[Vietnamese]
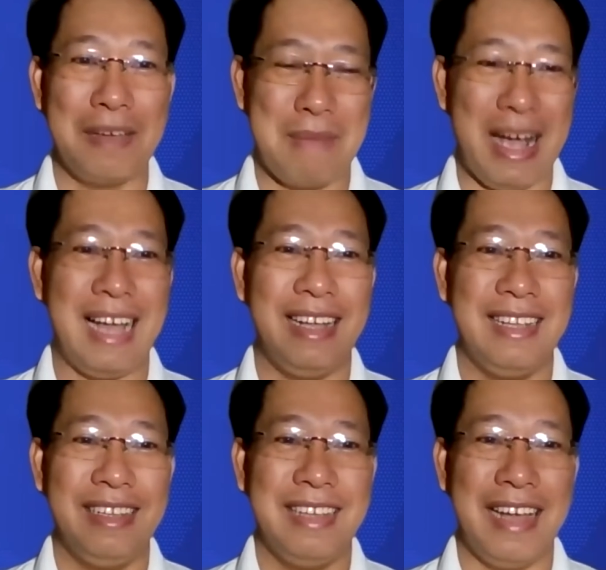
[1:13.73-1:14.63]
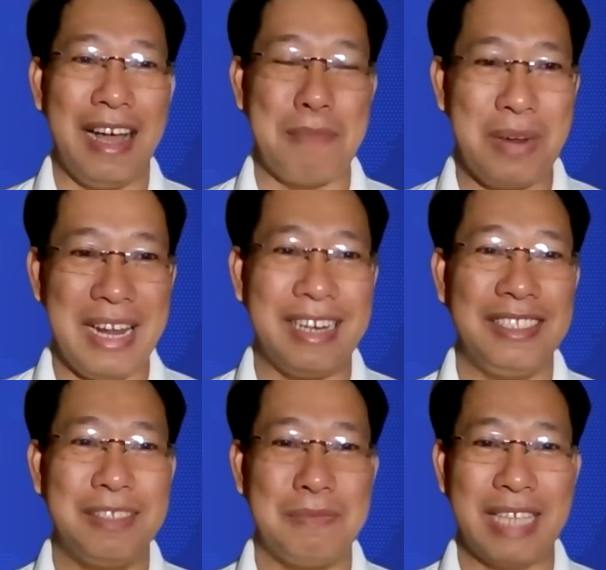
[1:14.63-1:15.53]
mà à, mỗi lần
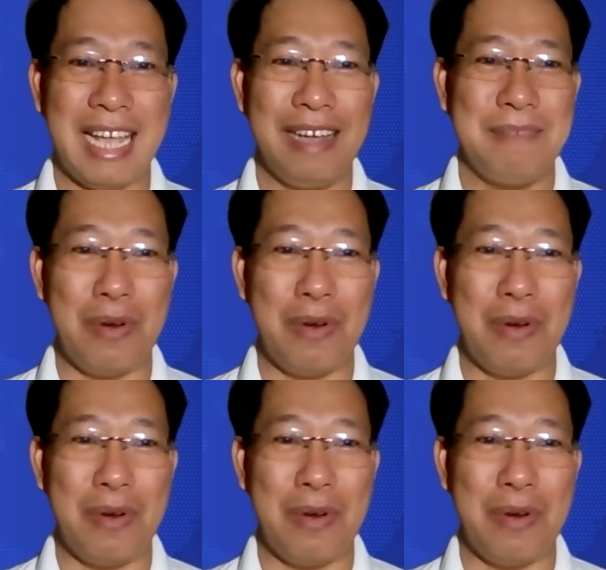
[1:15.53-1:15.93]
đi Zoom sáng,